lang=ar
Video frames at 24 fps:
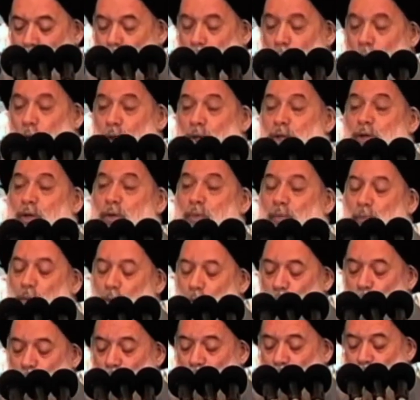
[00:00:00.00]

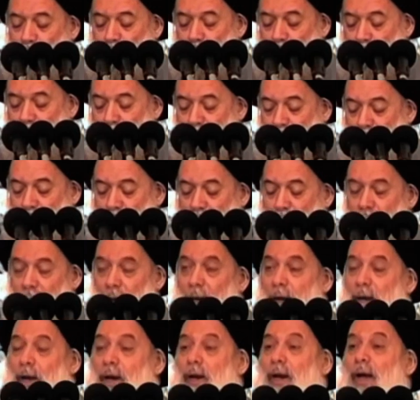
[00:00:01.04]
واسمه
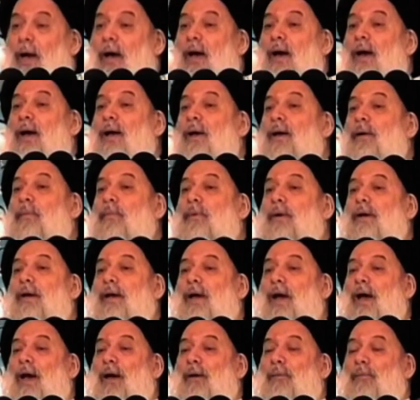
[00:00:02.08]
علاء بن
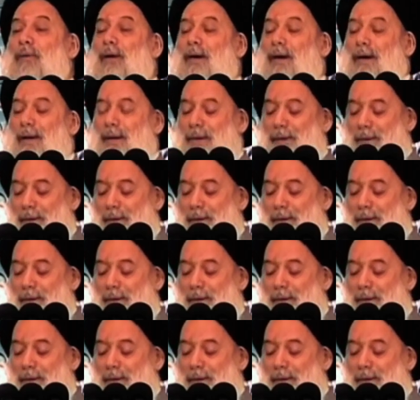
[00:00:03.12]
كامل